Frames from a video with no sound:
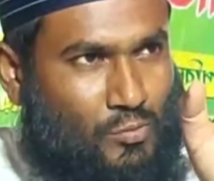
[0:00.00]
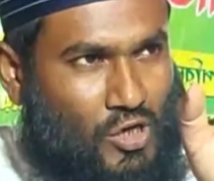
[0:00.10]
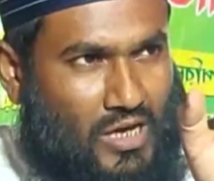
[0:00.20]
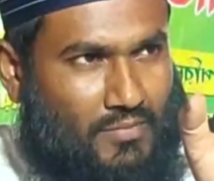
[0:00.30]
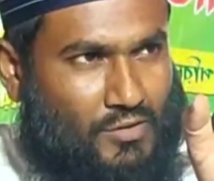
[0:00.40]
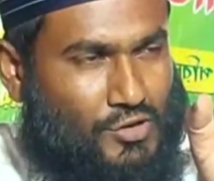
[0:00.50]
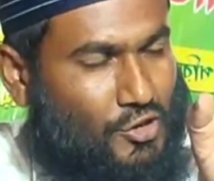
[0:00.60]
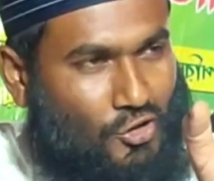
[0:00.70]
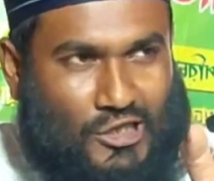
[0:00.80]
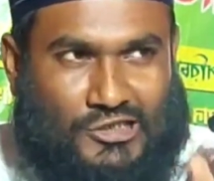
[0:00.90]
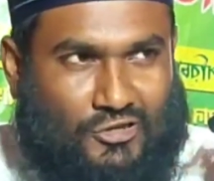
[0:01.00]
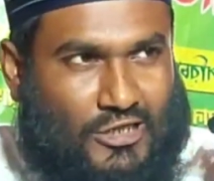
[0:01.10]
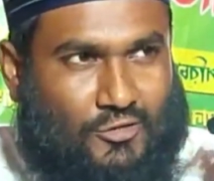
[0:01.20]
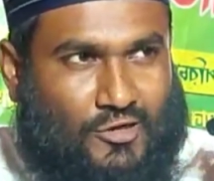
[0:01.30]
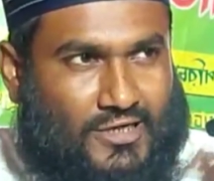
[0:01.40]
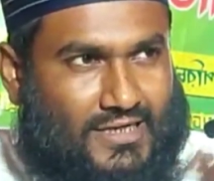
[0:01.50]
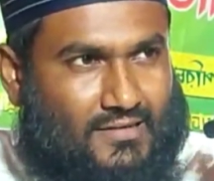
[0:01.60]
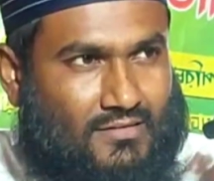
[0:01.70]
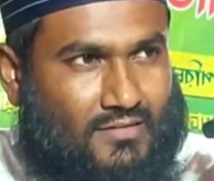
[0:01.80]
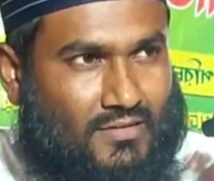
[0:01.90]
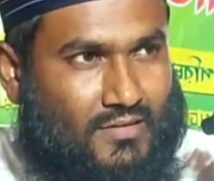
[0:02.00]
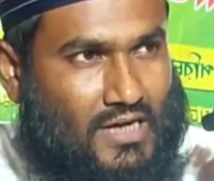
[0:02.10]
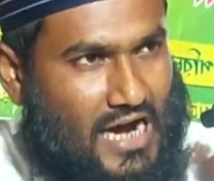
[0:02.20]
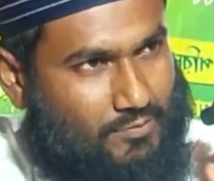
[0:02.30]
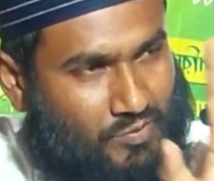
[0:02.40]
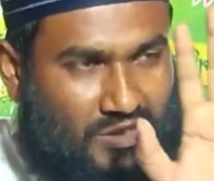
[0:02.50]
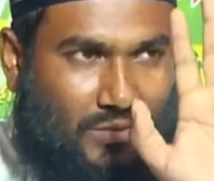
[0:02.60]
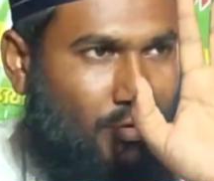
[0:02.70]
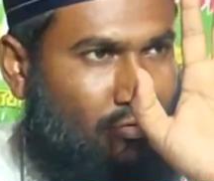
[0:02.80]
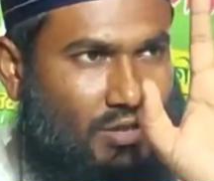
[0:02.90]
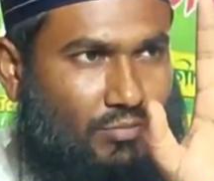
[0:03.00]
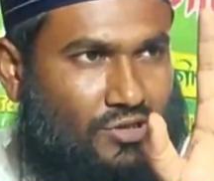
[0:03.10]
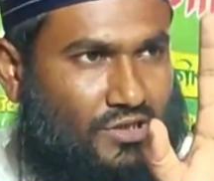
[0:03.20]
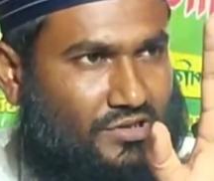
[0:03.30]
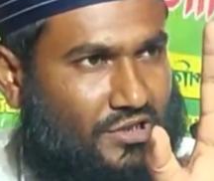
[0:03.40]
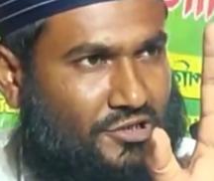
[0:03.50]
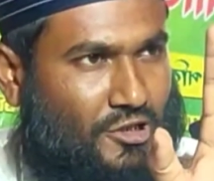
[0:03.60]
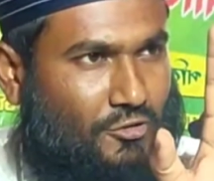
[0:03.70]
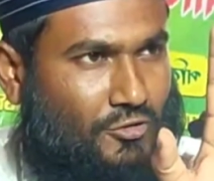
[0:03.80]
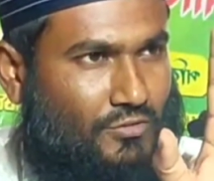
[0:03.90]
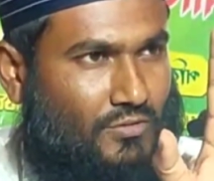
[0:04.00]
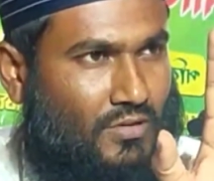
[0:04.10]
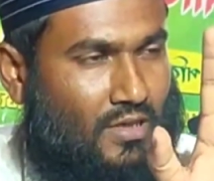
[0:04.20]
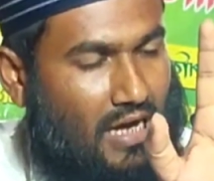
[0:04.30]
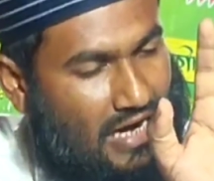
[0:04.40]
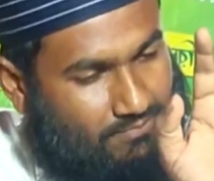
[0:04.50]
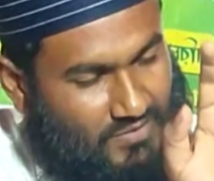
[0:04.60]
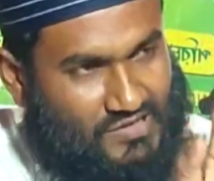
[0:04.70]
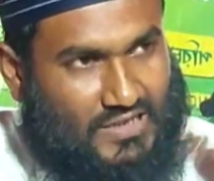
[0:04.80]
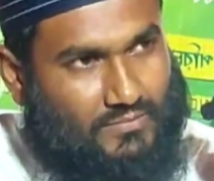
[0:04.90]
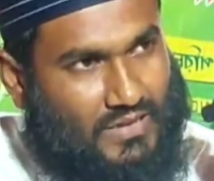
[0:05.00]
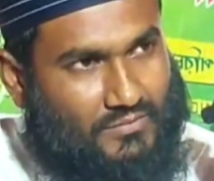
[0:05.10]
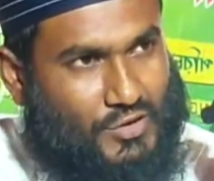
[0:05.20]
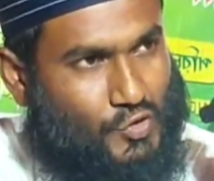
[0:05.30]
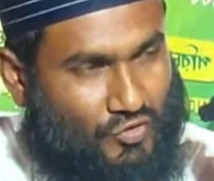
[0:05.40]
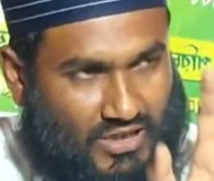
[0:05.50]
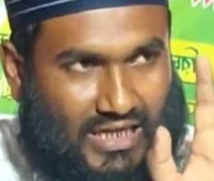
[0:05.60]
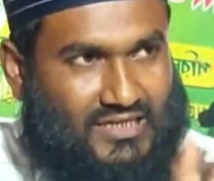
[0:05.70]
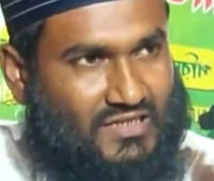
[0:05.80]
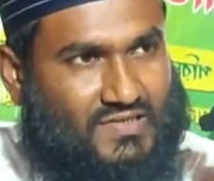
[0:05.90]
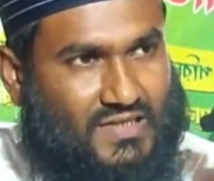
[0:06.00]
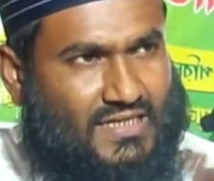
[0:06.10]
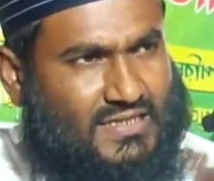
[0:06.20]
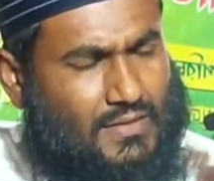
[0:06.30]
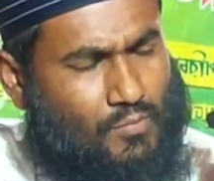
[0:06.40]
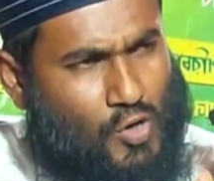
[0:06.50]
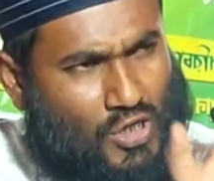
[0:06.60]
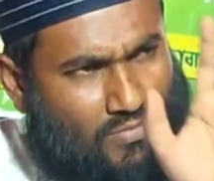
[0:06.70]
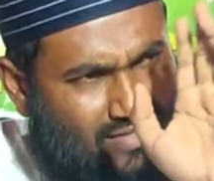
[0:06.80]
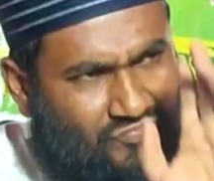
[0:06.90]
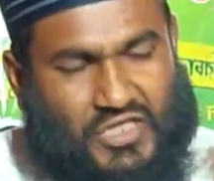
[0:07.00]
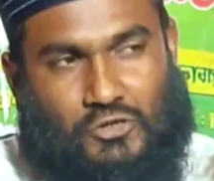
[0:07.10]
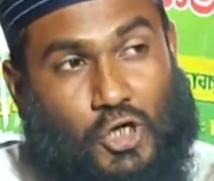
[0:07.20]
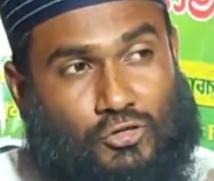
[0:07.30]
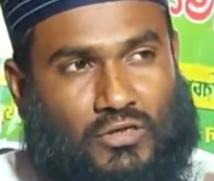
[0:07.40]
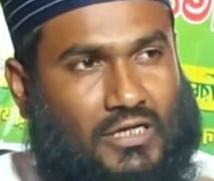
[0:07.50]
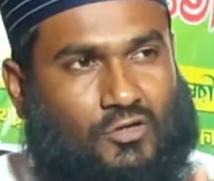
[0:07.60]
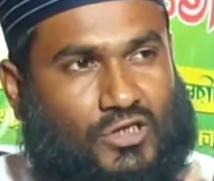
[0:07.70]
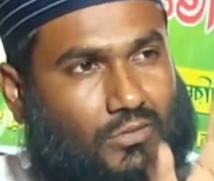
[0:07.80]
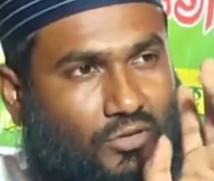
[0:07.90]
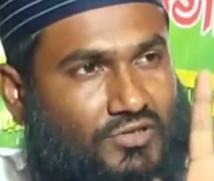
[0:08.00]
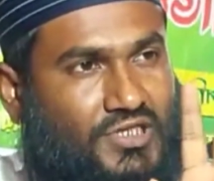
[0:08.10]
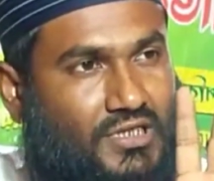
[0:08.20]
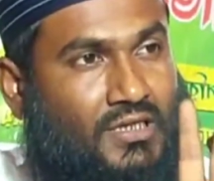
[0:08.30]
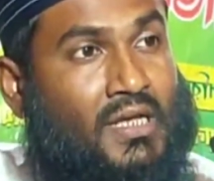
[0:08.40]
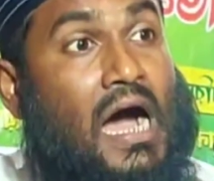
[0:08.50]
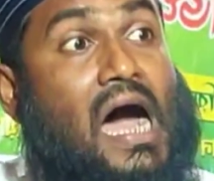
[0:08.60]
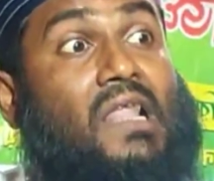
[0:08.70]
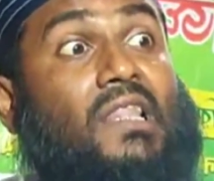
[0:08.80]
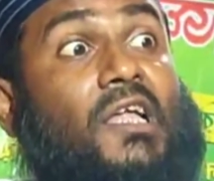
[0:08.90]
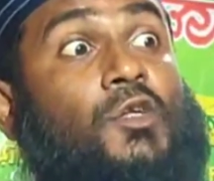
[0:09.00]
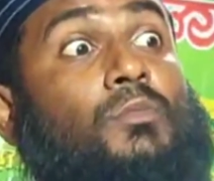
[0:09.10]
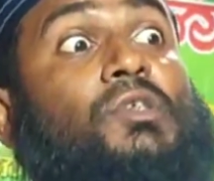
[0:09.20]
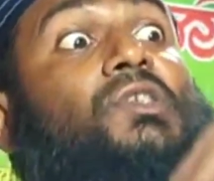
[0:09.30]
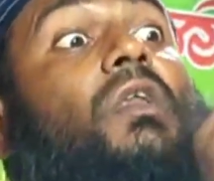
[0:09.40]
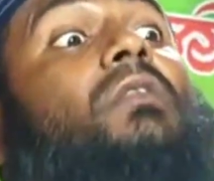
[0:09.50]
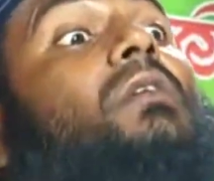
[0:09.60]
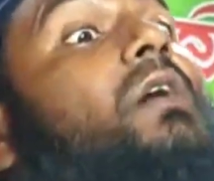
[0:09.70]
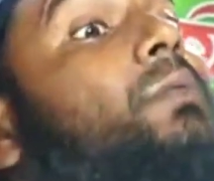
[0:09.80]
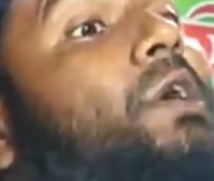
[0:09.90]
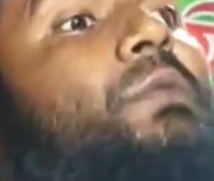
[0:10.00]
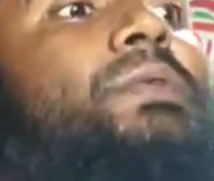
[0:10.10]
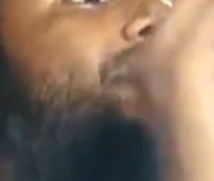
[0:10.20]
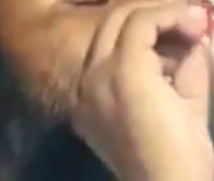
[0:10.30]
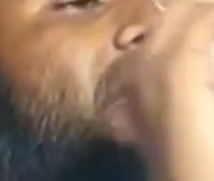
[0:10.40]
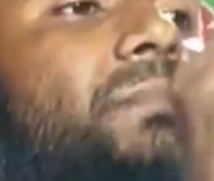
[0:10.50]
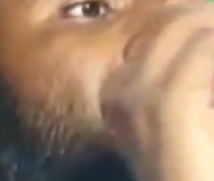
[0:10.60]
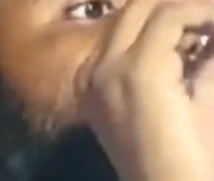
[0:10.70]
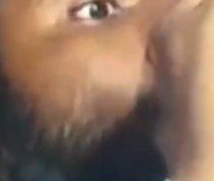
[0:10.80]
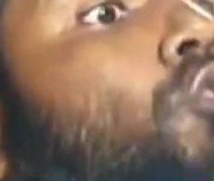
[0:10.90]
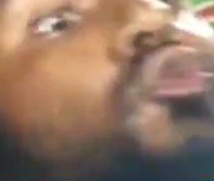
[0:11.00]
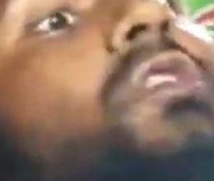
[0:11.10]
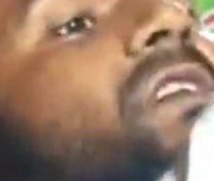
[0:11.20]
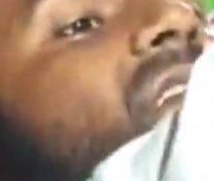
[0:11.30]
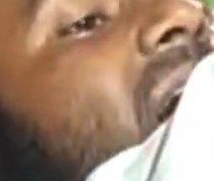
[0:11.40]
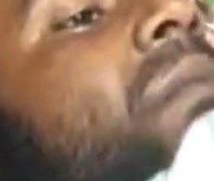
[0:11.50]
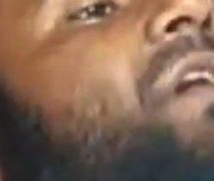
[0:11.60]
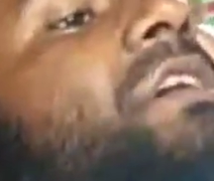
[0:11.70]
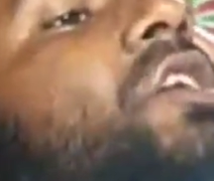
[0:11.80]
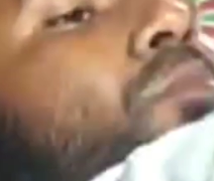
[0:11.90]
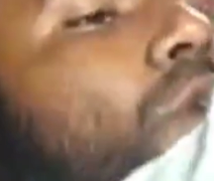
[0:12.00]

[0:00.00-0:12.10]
যেমন মরা মানুষ লড়াচড়া করে না আপনি তেমন করে বসার চেষ্টা করুন আপনার সামনে আমি সহি হাদিসের একটা মর্মান্তিক ঘটনার কথা বলছি আল্লাহ নবী সাল্লাহ আলিফাসাল্লামকে কতটা সাহাবায়